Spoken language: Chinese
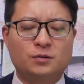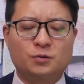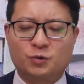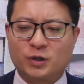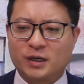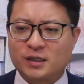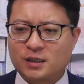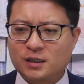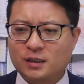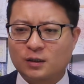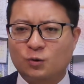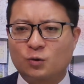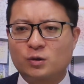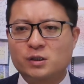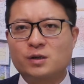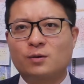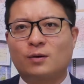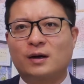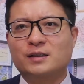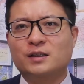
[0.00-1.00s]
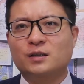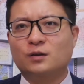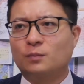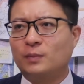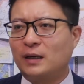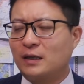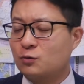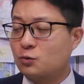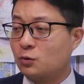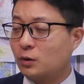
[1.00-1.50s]
全新的国际环境有
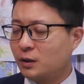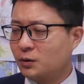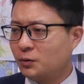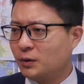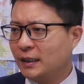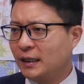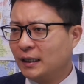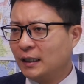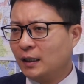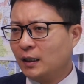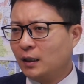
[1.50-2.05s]
帮助，因为